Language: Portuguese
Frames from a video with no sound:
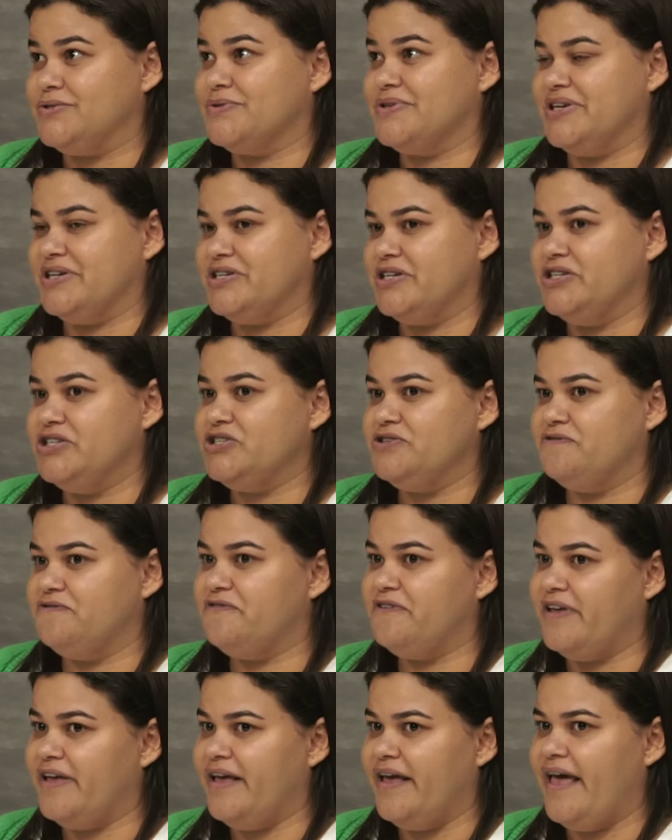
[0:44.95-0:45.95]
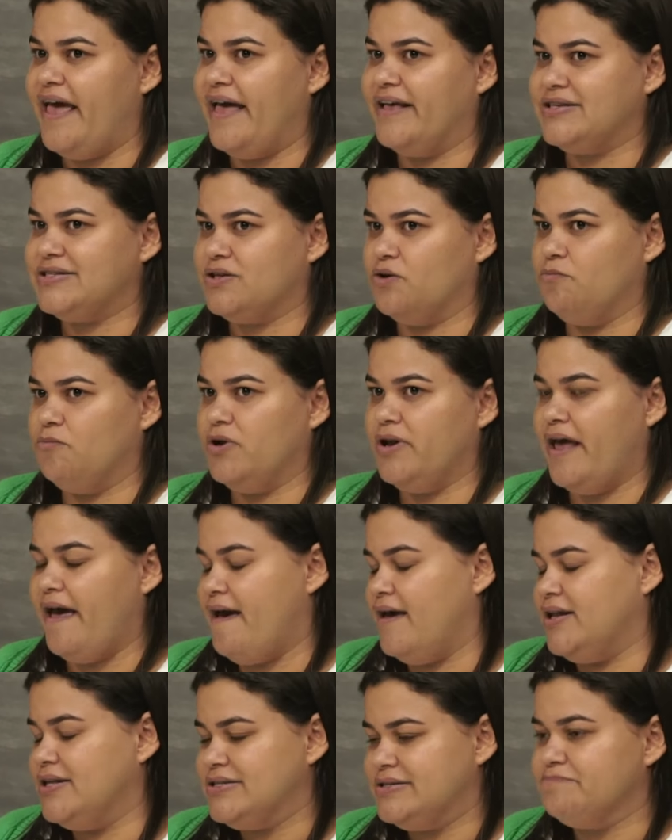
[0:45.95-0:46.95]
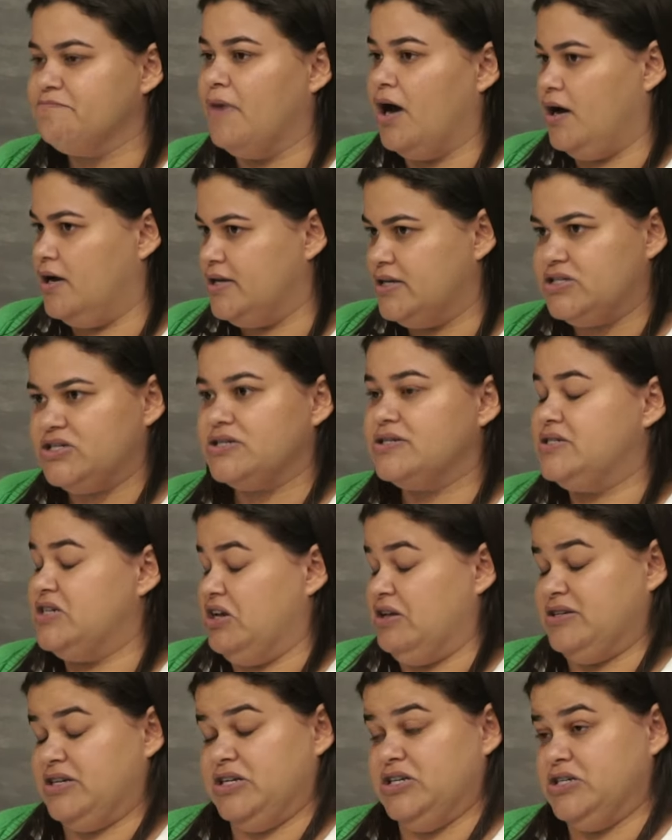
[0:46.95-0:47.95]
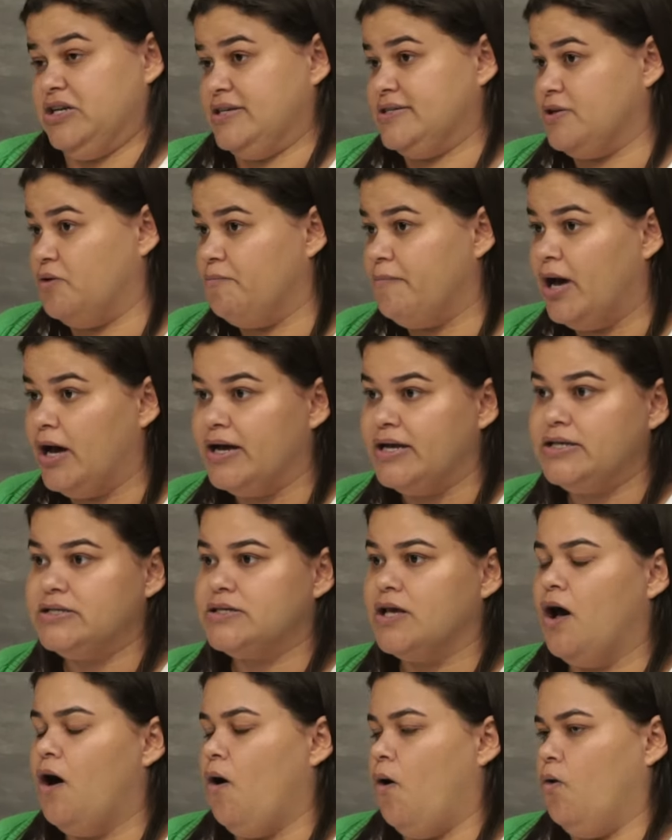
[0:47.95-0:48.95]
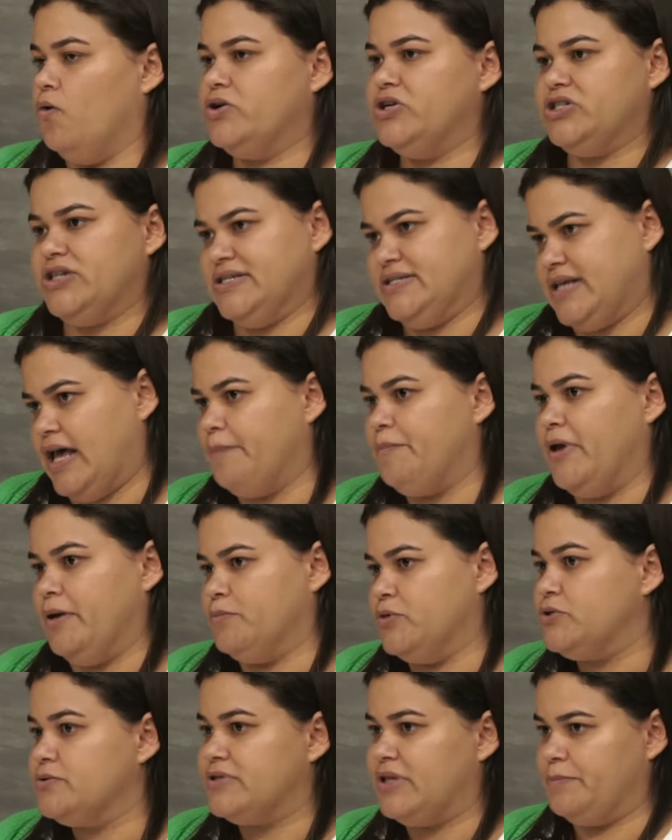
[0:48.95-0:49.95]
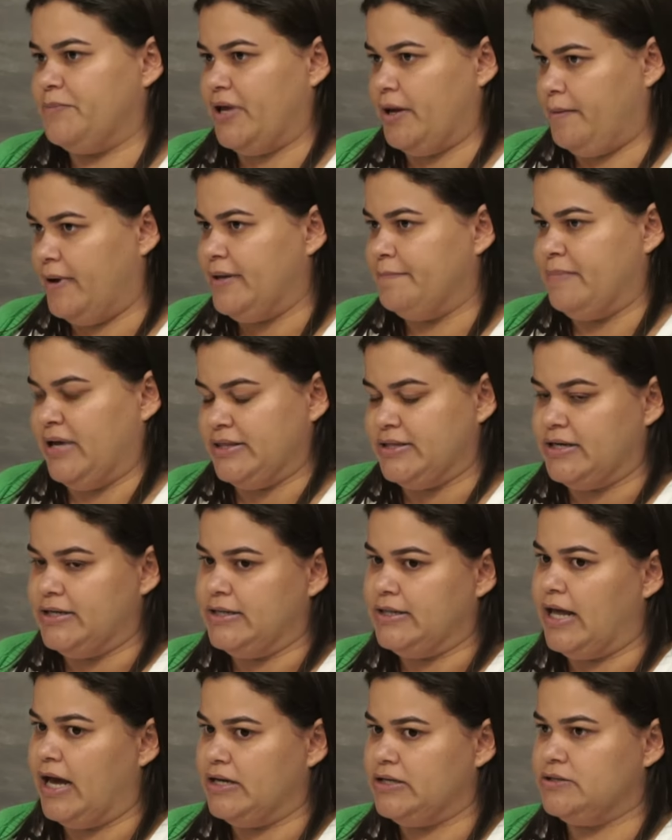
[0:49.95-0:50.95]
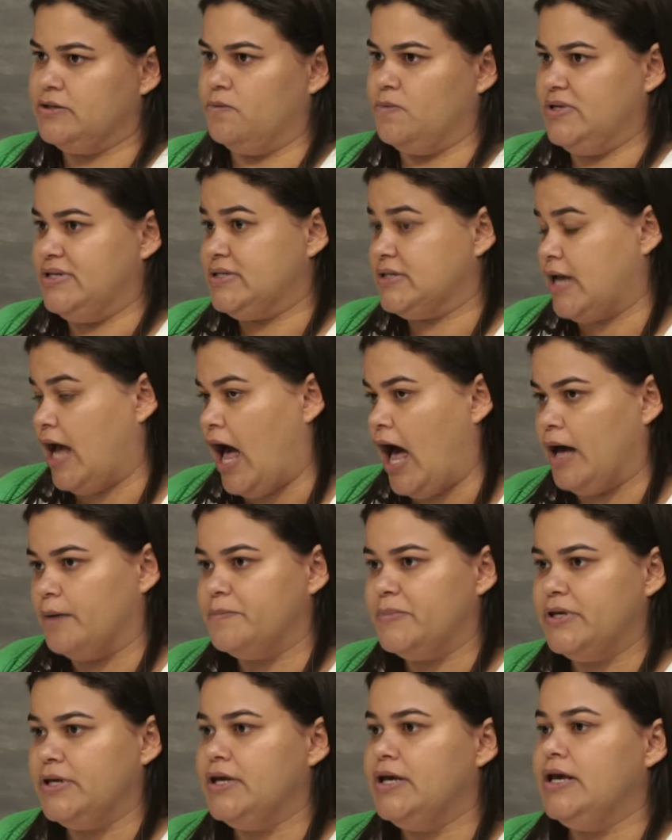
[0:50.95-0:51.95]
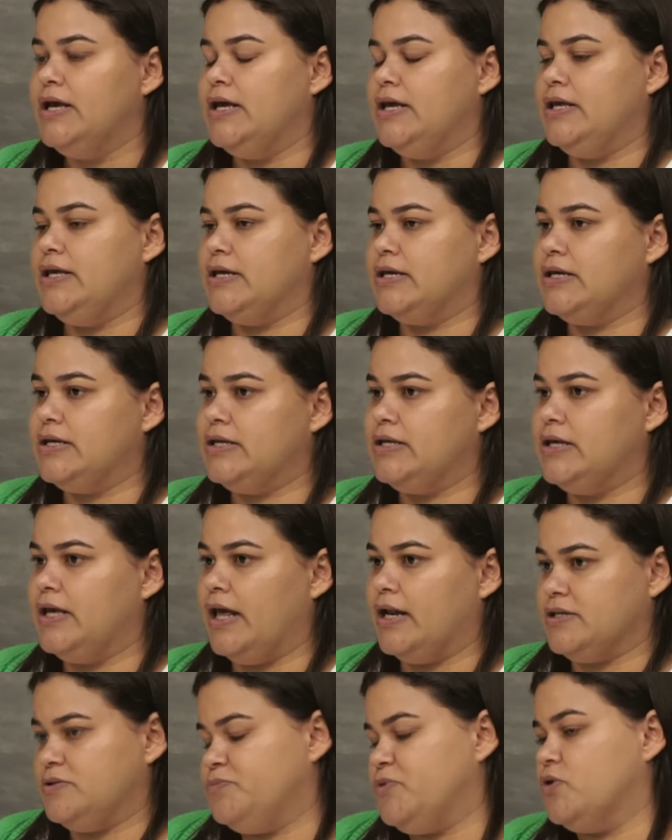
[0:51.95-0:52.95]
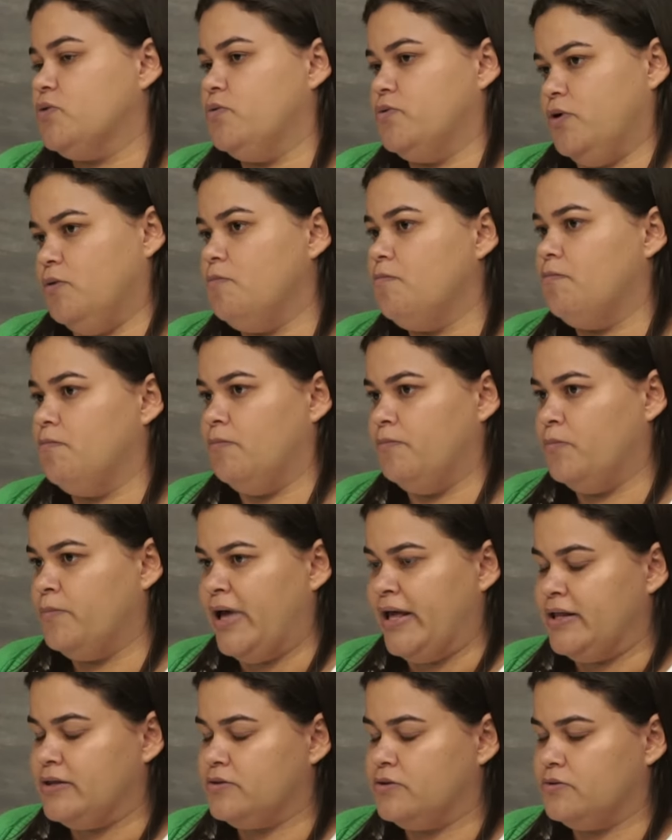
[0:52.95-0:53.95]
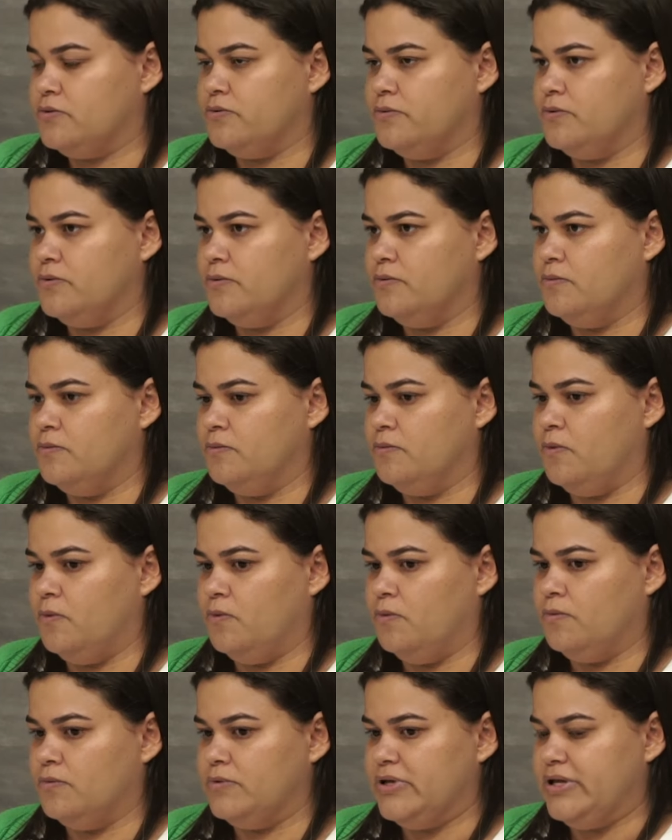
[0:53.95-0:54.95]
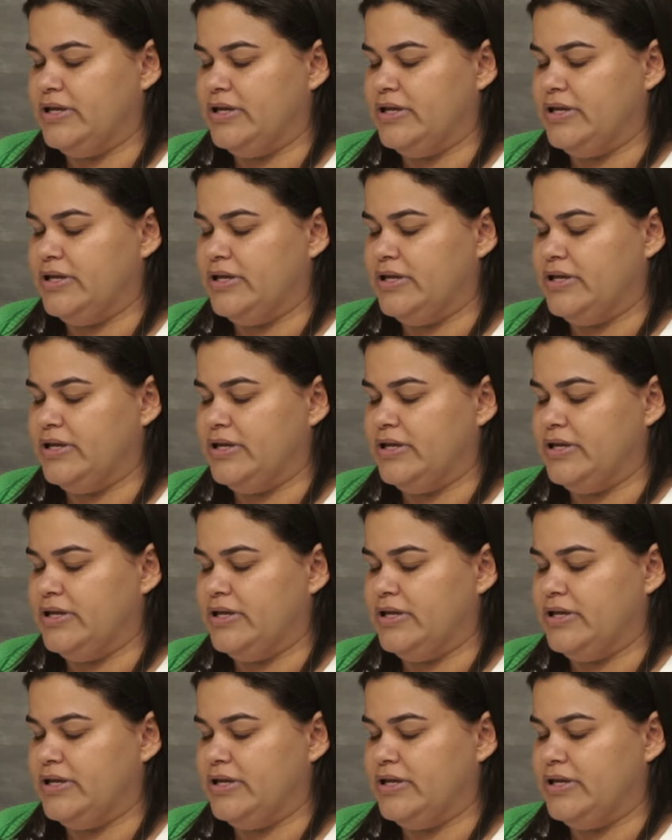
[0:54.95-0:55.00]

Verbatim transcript: O que a gente vê é são mulheres, mães que já, que já são mães, ou que já sabem há muito tempo que a maternidade não lhes cabe, e que elas procuram um método um, um,